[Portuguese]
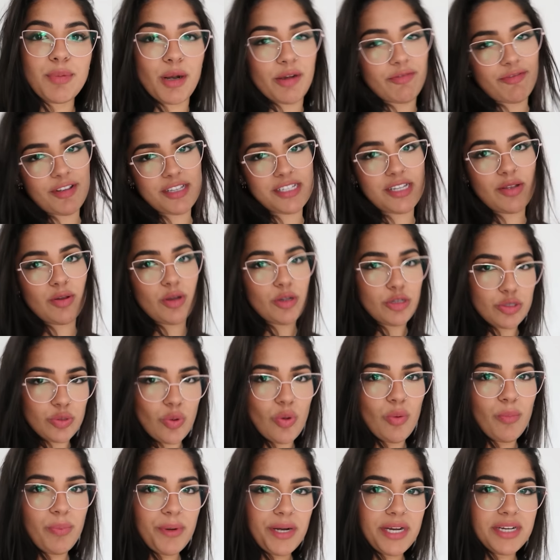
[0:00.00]
pra fazer umas
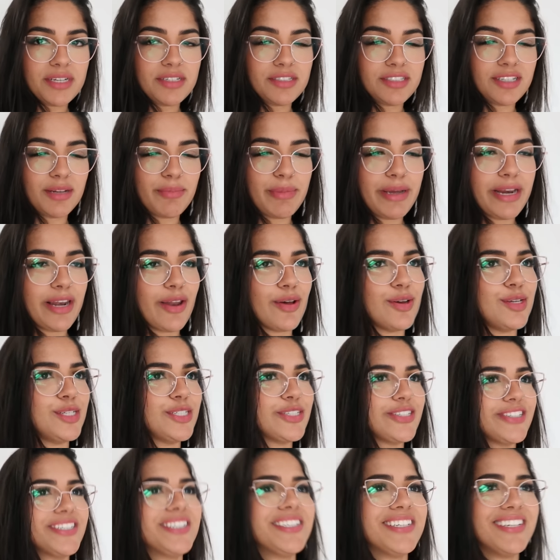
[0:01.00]
comprinhas também,
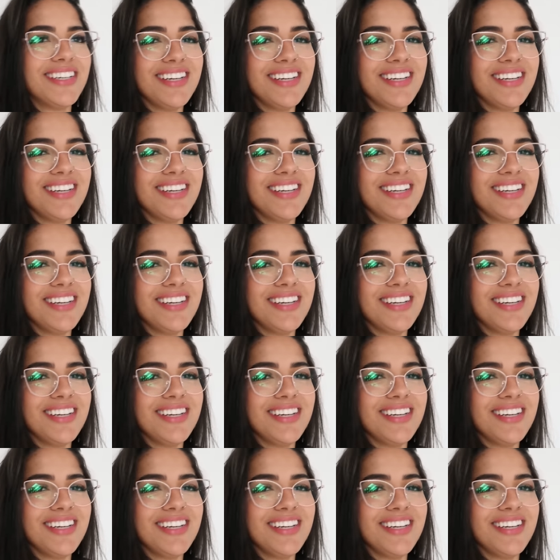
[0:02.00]
lógico.